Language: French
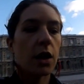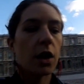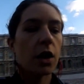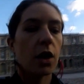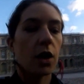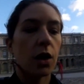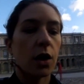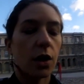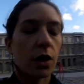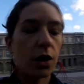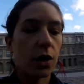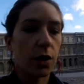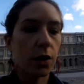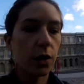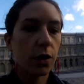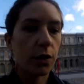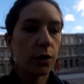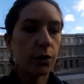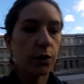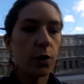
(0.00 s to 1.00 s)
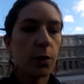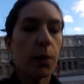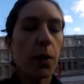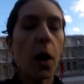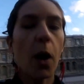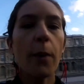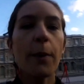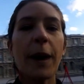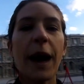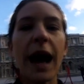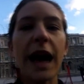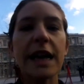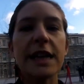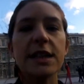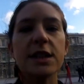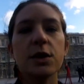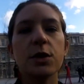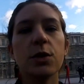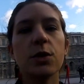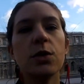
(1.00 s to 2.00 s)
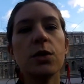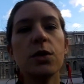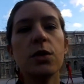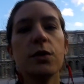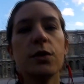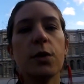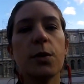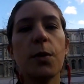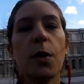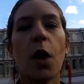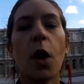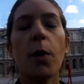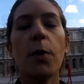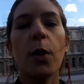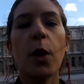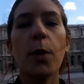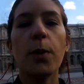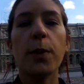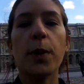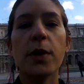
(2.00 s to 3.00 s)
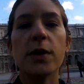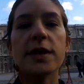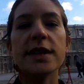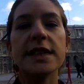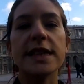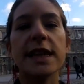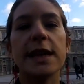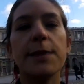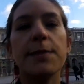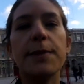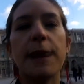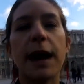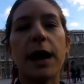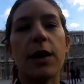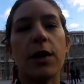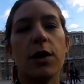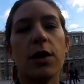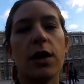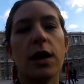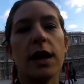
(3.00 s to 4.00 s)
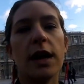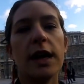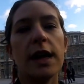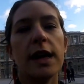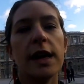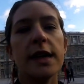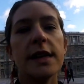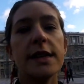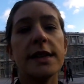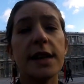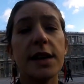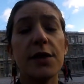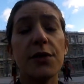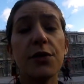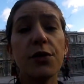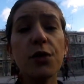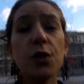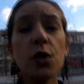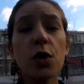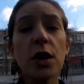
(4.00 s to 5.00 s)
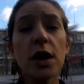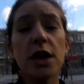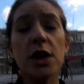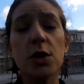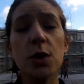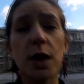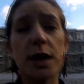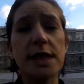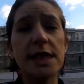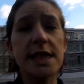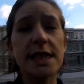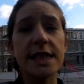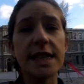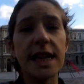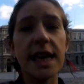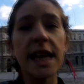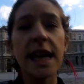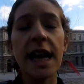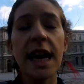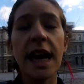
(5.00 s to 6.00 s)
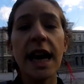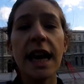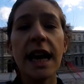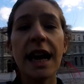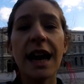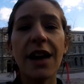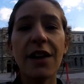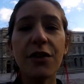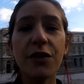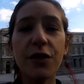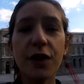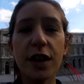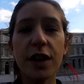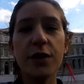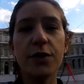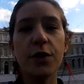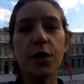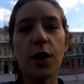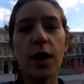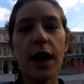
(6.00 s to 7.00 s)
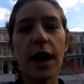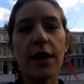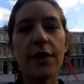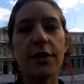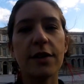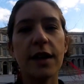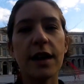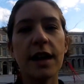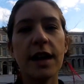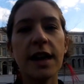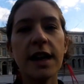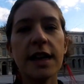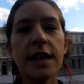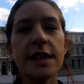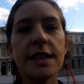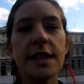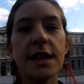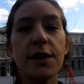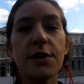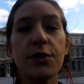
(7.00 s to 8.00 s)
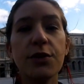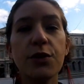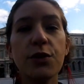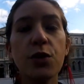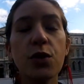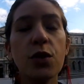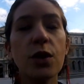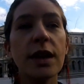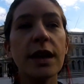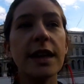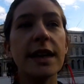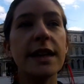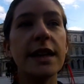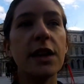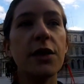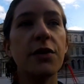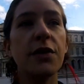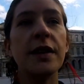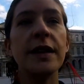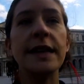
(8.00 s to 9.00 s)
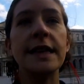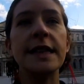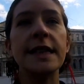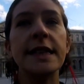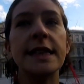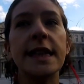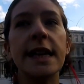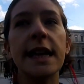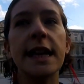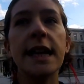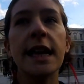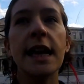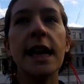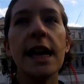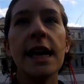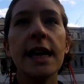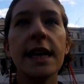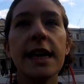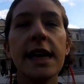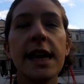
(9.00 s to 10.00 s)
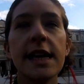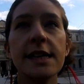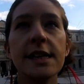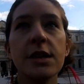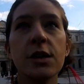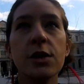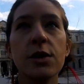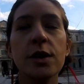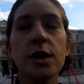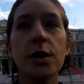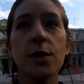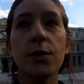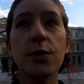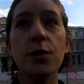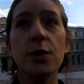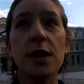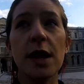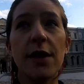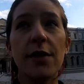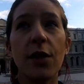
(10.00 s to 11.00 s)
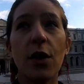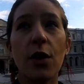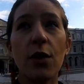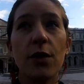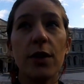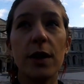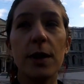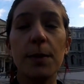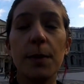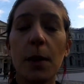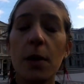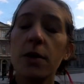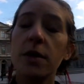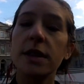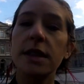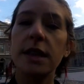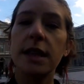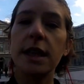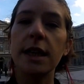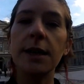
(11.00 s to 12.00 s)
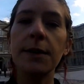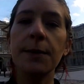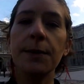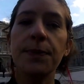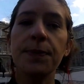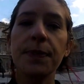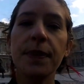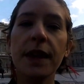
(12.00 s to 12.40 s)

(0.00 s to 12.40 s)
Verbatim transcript: euh, vos propres actions, vos propres pensées et paroles. C'est vous qui choisissez la vie de vos rêves. C'est vous qui définissez qu'est-ce que vous avez envie de penser,